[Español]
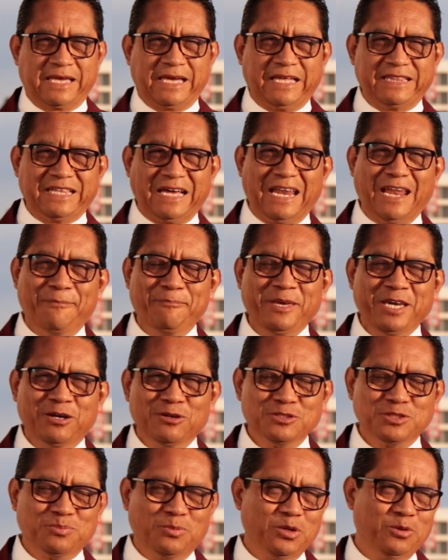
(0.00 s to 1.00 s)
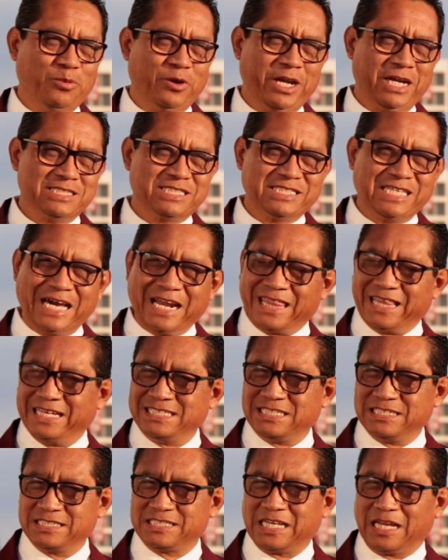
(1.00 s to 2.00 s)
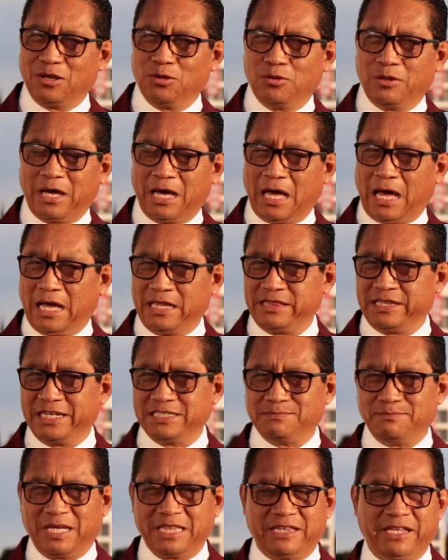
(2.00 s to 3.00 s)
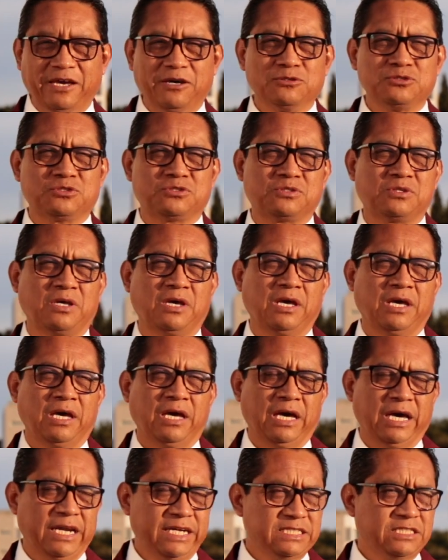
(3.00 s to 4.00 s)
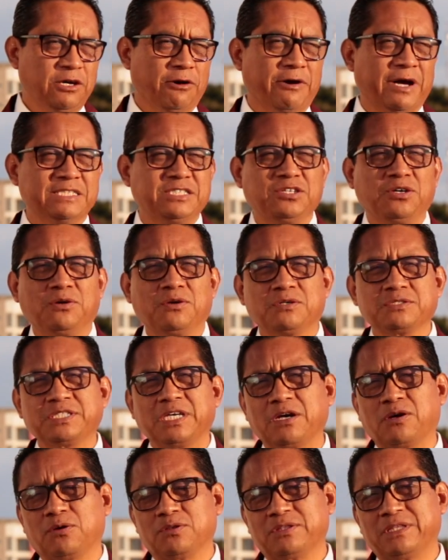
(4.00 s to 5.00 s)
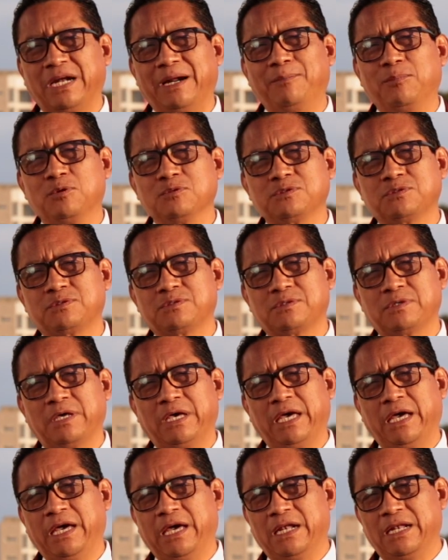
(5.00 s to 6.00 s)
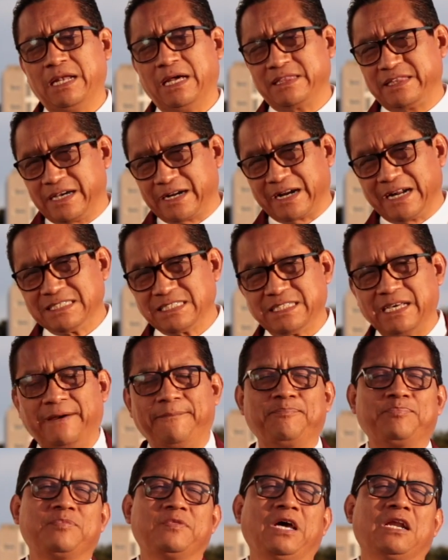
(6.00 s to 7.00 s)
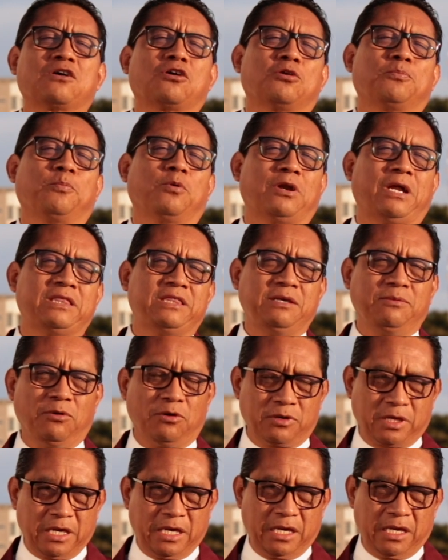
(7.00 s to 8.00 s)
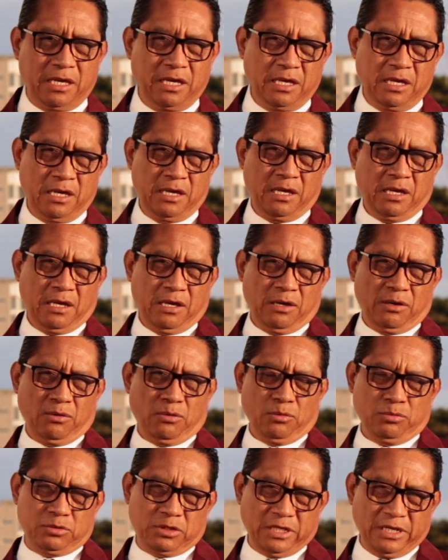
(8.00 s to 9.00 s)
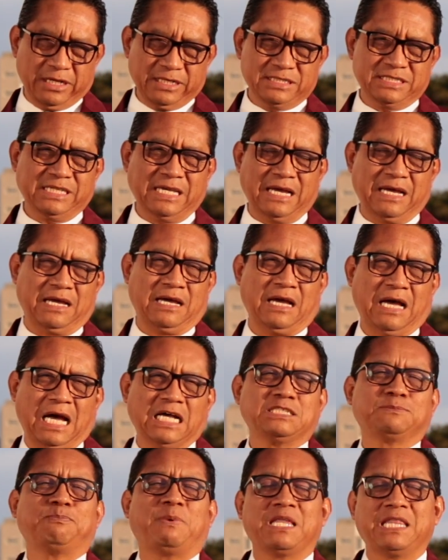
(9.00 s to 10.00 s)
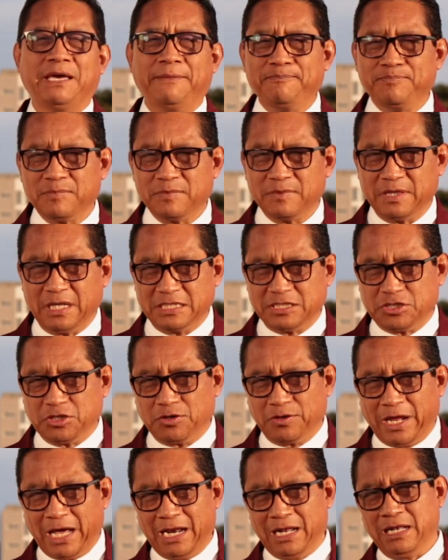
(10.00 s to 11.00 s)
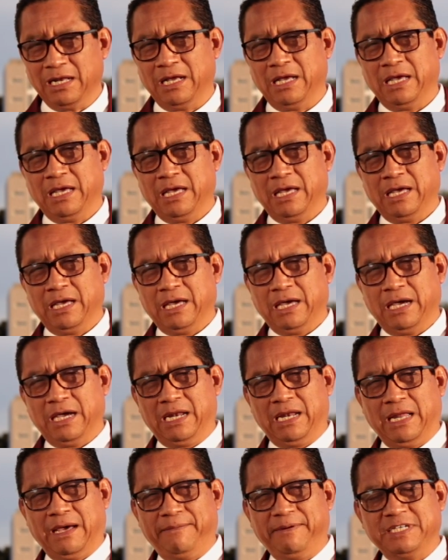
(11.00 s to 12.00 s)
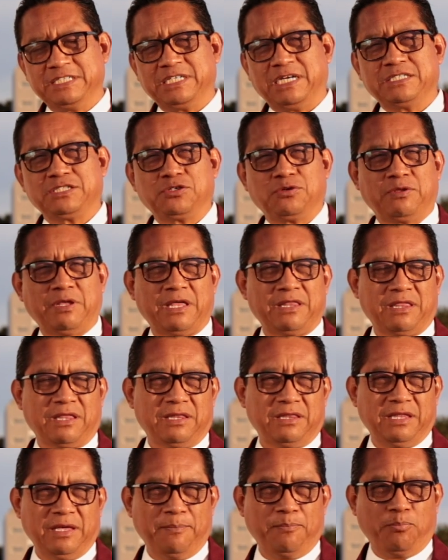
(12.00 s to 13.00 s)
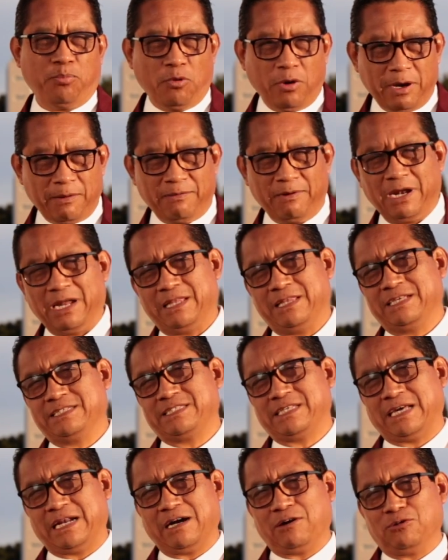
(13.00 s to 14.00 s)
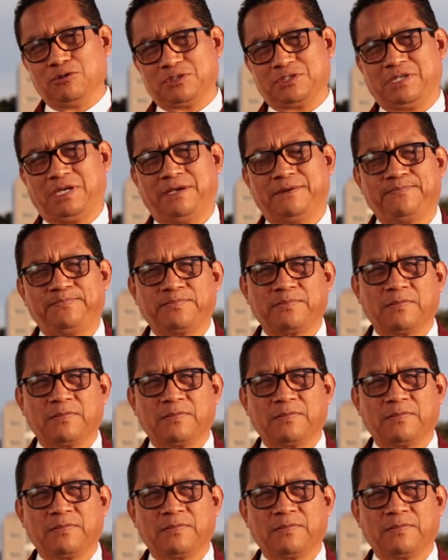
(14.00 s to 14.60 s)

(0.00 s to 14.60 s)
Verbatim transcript: ¿Qué tal amigos? Muy buenas tardes. Les saluda Andrés Mateos. En esta ocasión nos encontramos en la terraza del corporativo que utiliza Aspadem Nacional en la bella ciudad de Puebla de Zaragoza.